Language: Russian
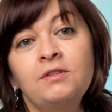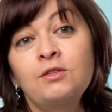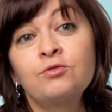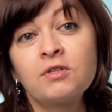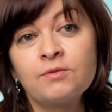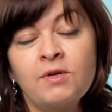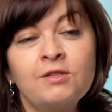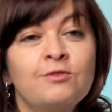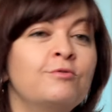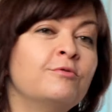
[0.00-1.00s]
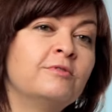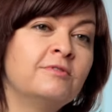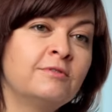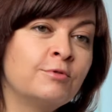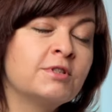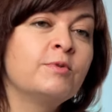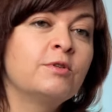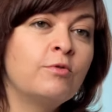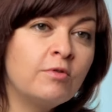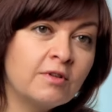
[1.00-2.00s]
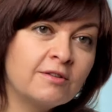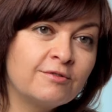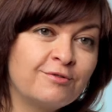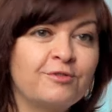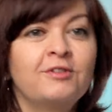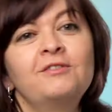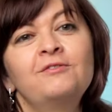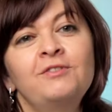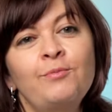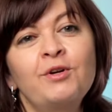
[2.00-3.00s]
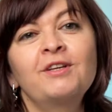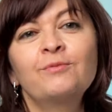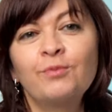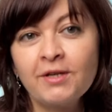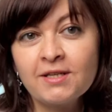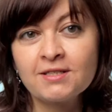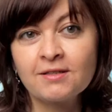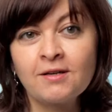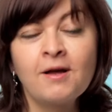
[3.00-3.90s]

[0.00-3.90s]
нашу косметику у косметологов, э, на маркетплейсах.